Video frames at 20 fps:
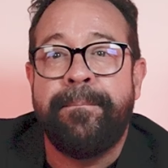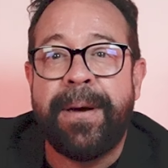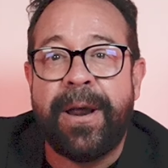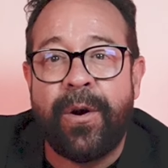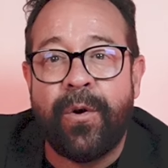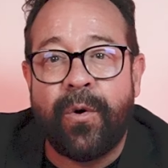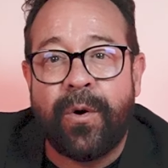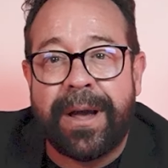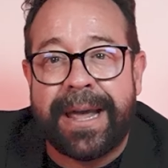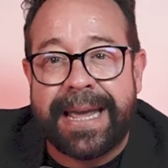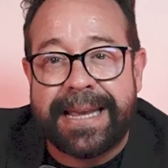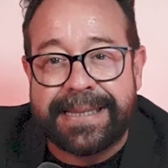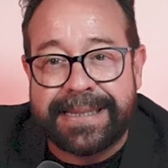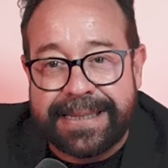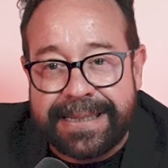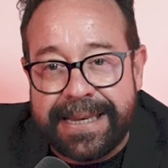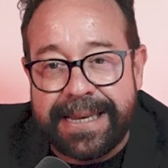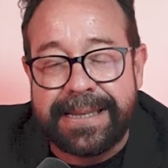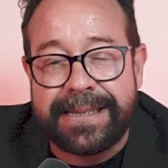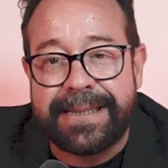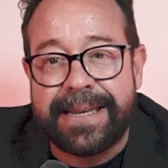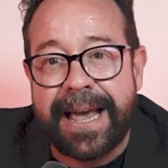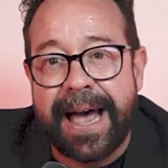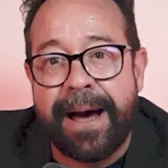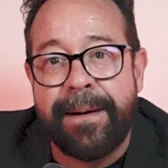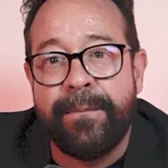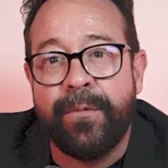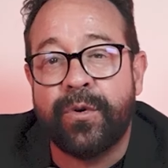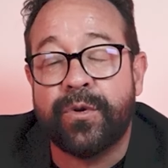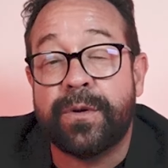pero que sí
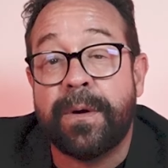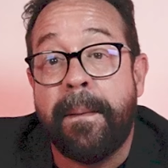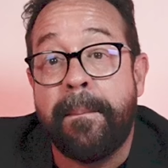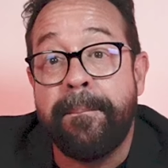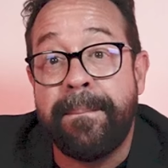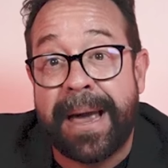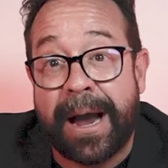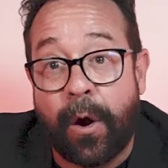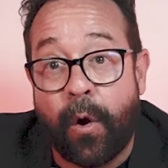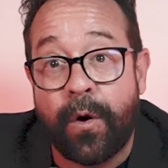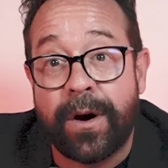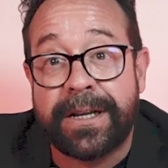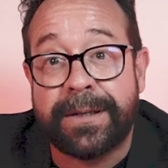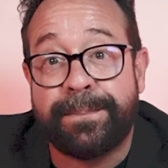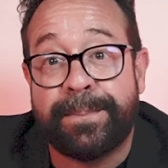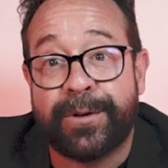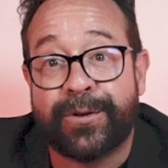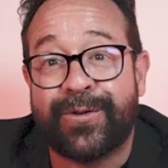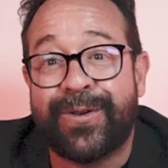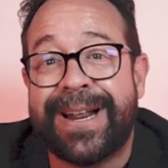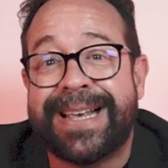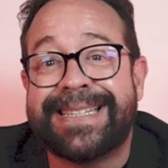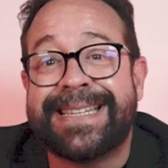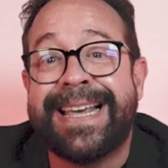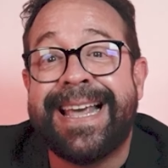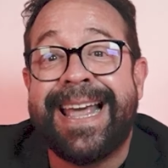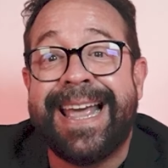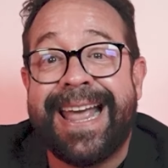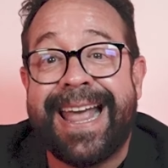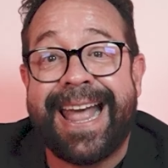seamos mejores
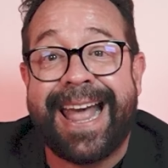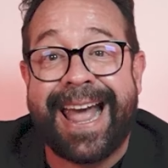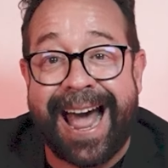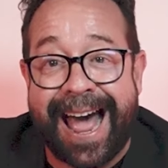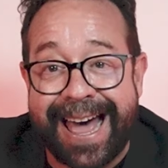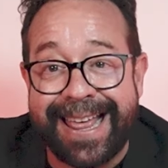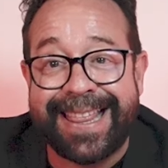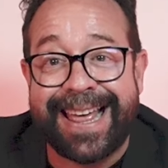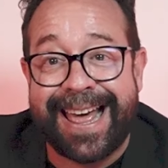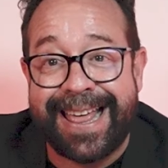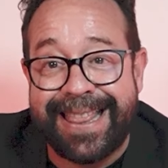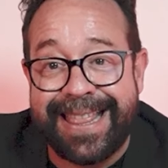personas cada